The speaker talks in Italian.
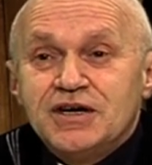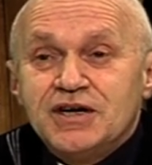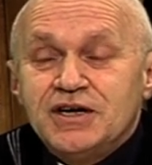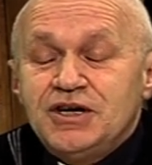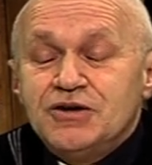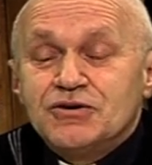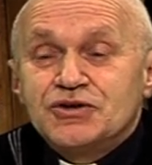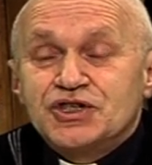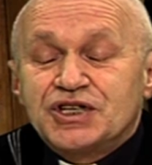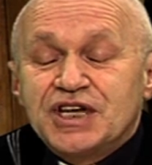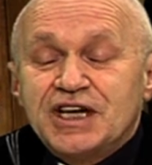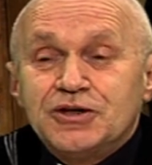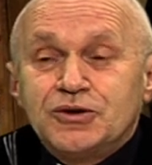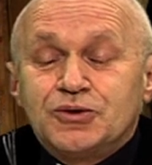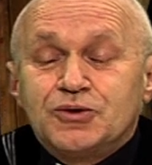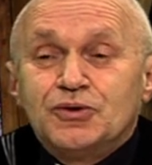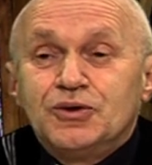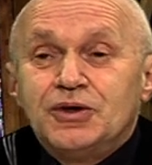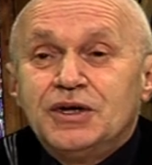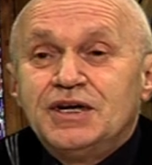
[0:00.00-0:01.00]
Io
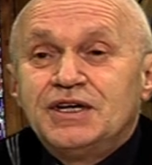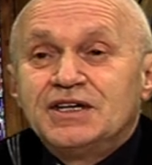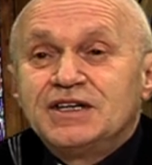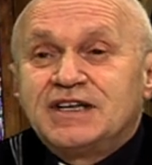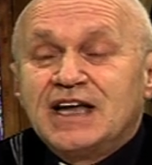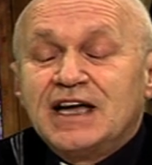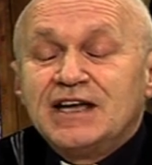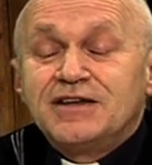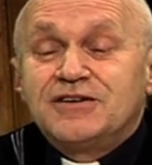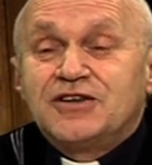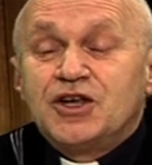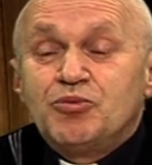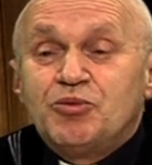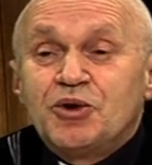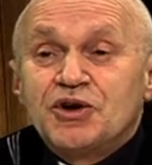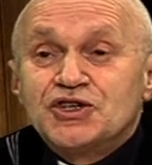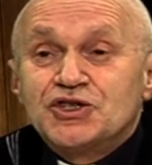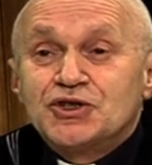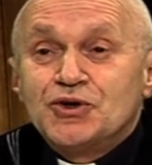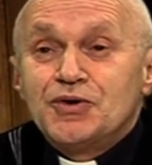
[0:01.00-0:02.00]
sento tante
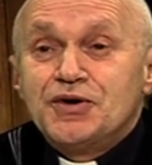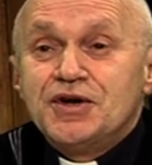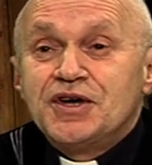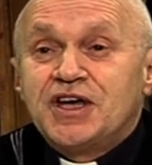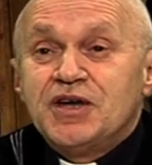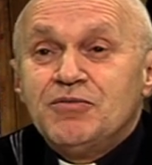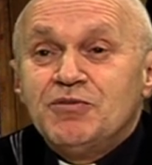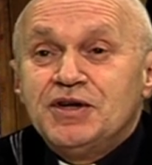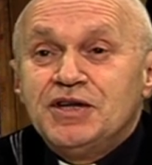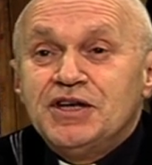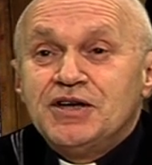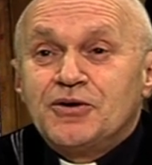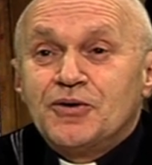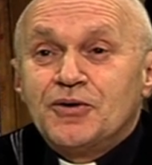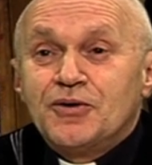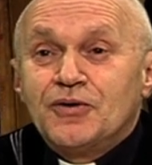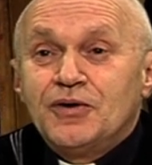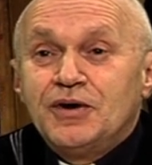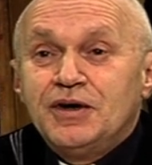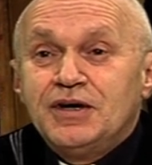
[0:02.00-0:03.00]
persone che mi
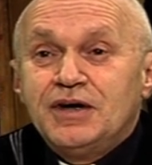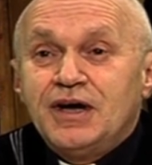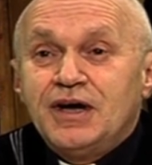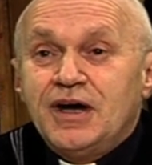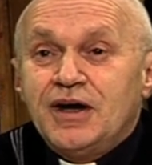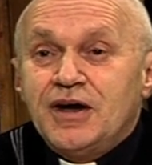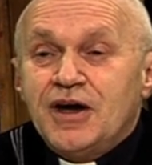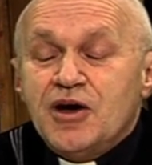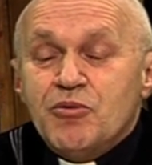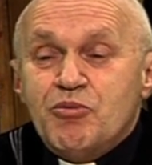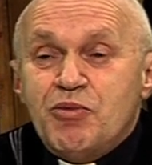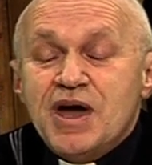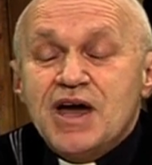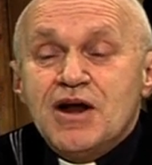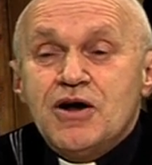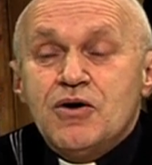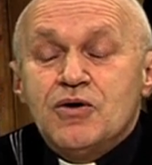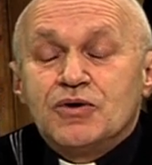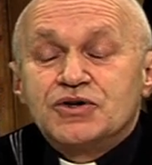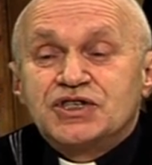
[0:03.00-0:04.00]
dicono è
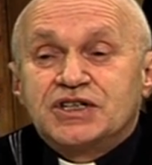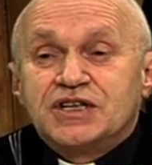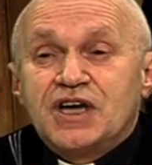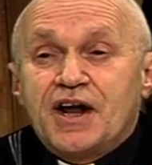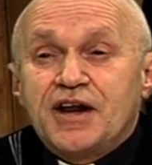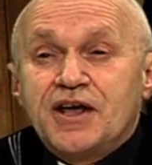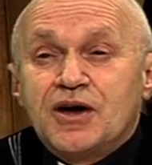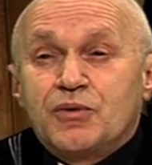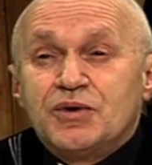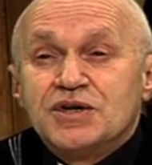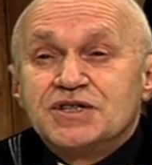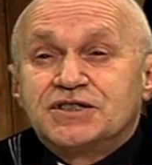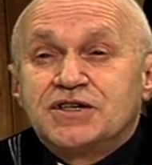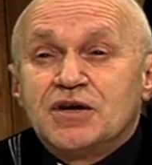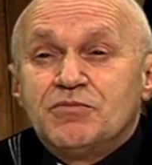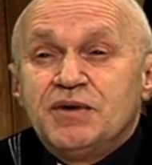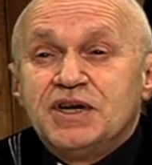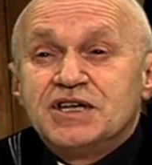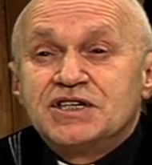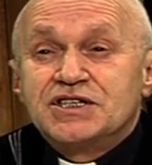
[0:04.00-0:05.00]
bello stare a questa
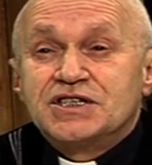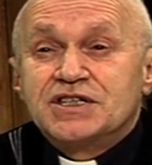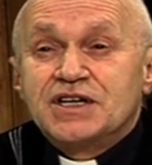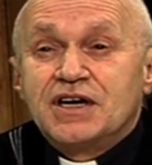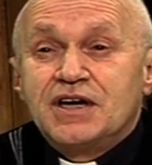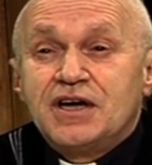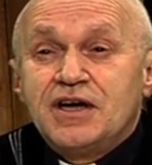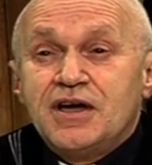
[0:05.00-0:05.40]
messa,